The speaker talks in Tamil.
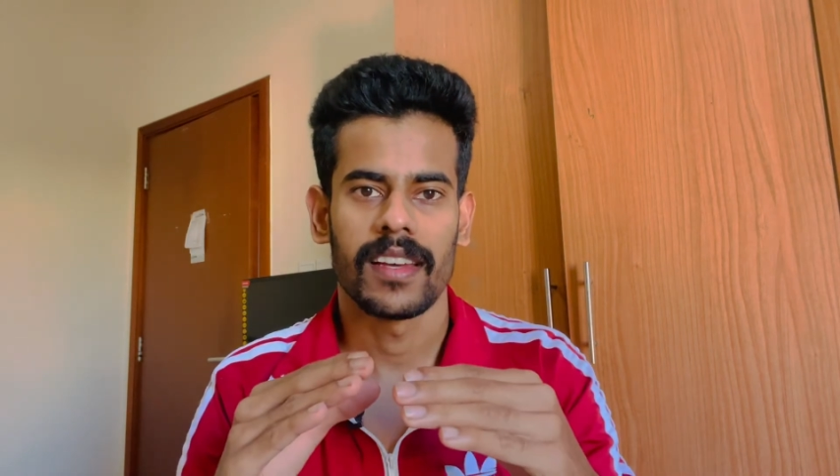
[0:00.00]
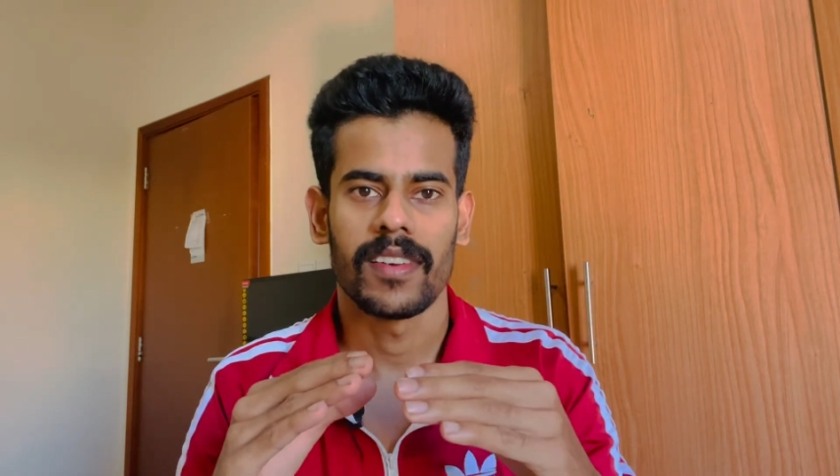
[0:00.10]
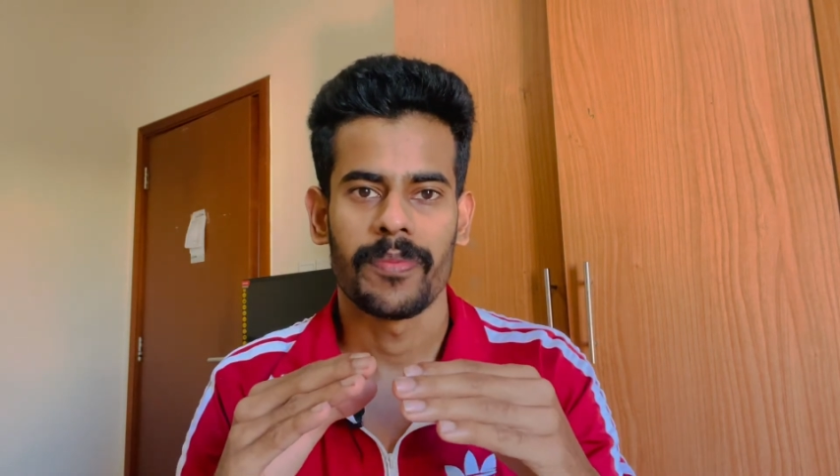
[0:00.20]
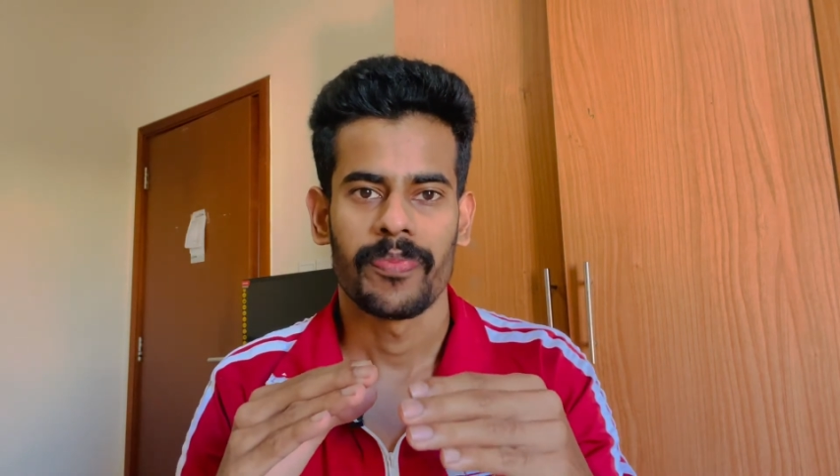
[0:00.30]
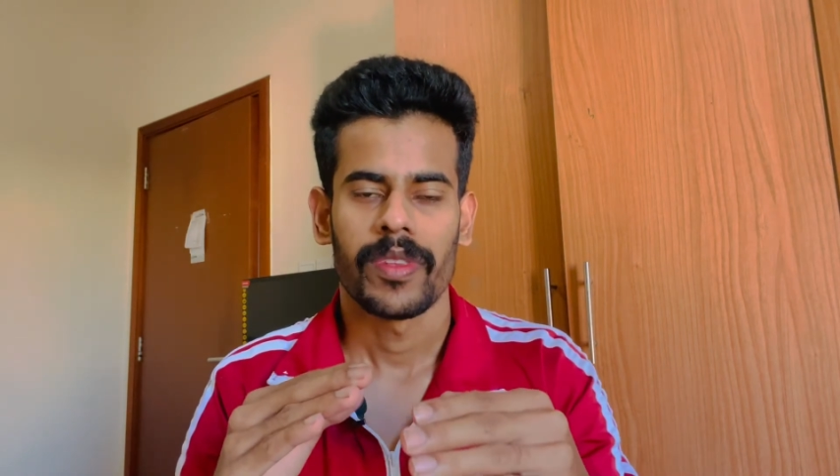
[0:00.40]

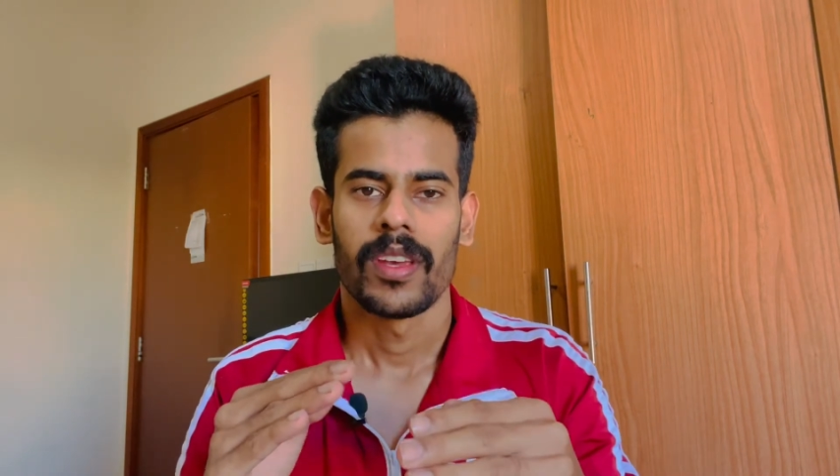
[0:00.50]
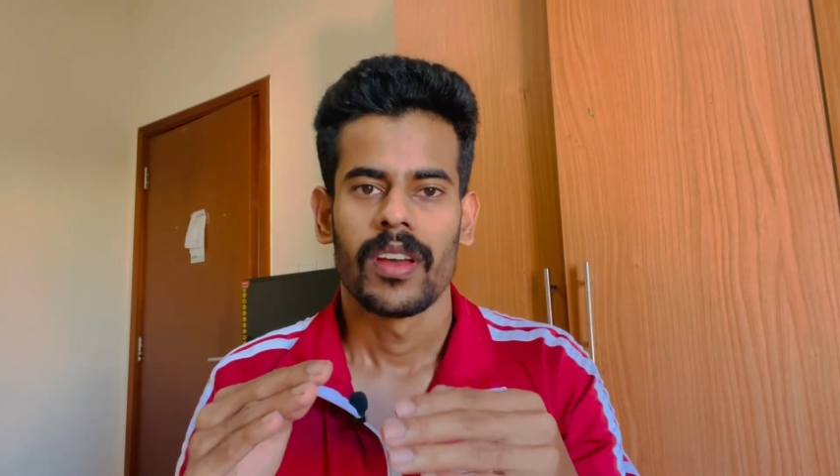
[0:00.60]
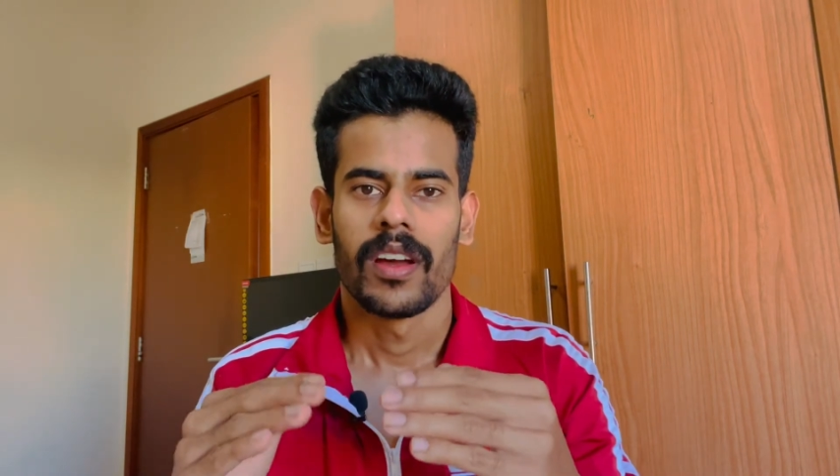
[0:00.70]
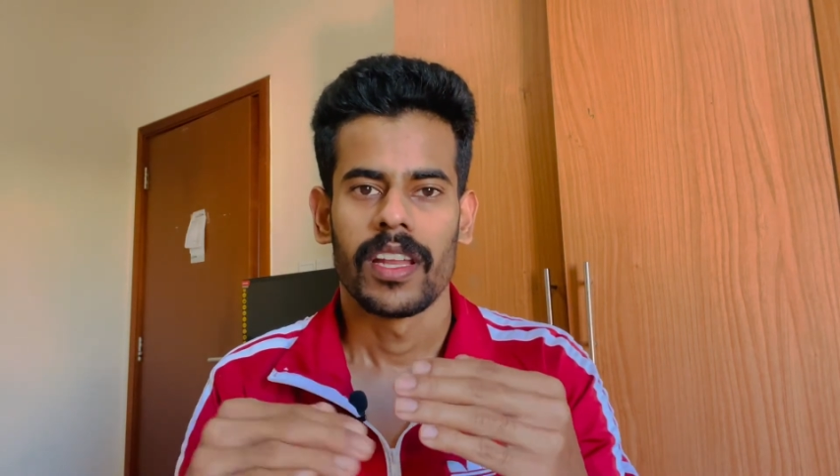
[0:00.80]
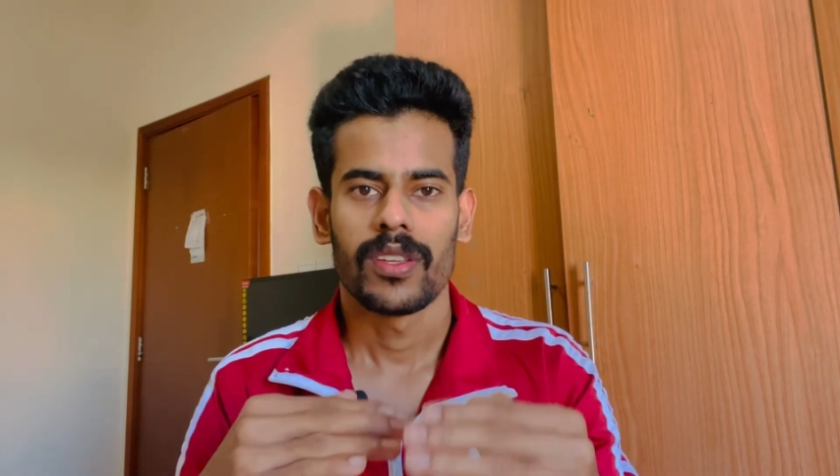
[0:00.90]
தேவை
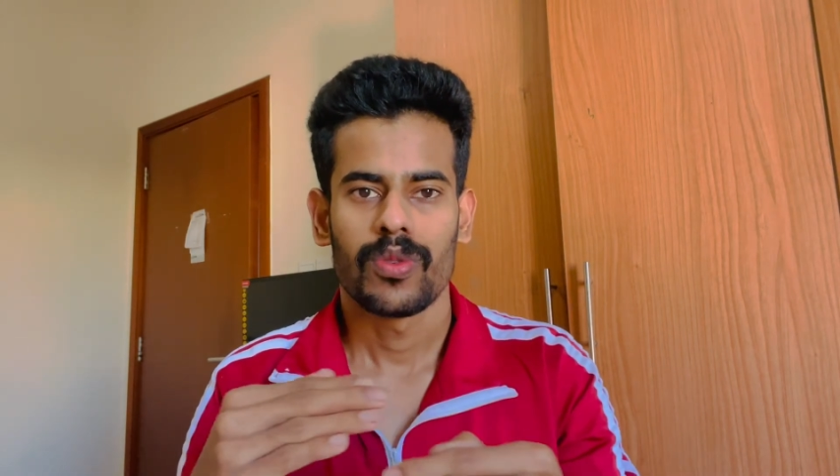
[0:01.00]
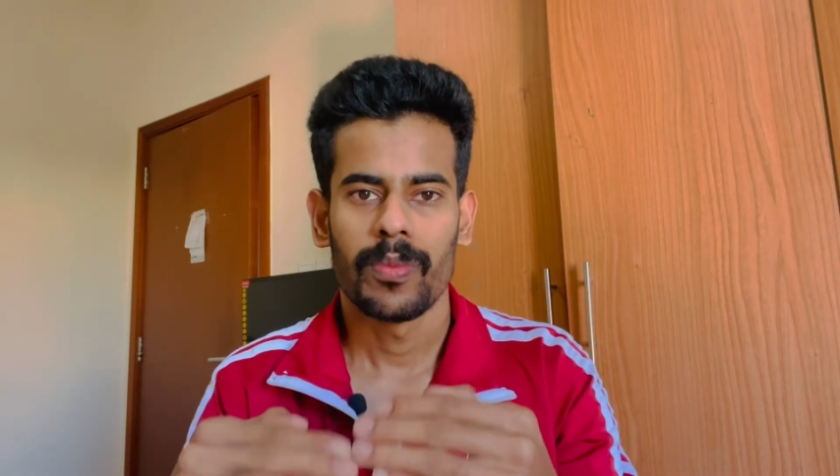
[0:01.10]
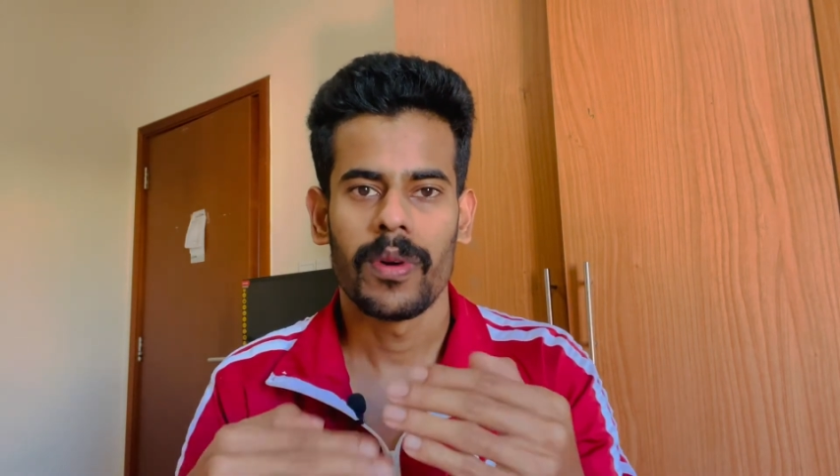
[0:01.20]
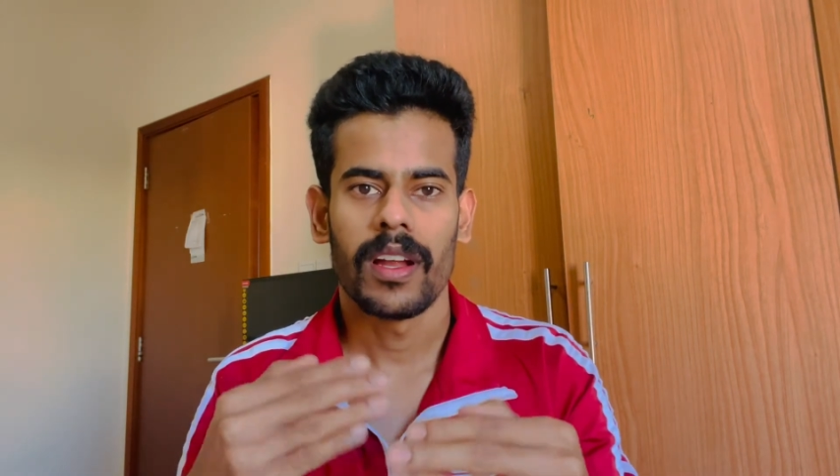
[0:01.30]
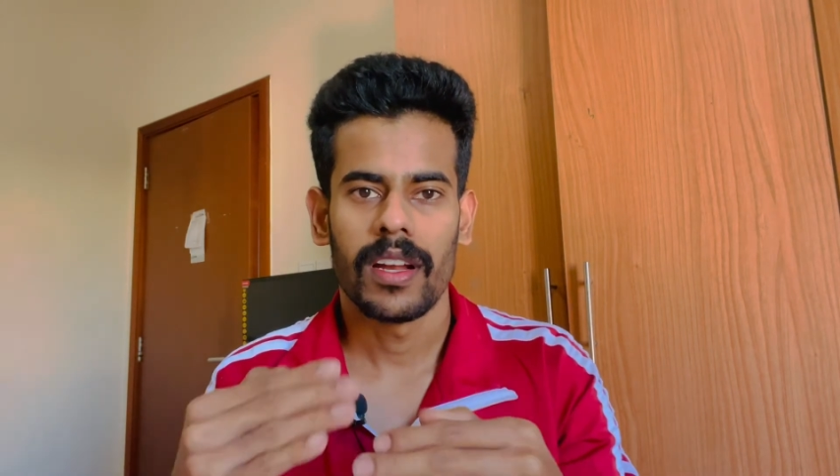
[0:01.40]
நீங்கள் சும்மா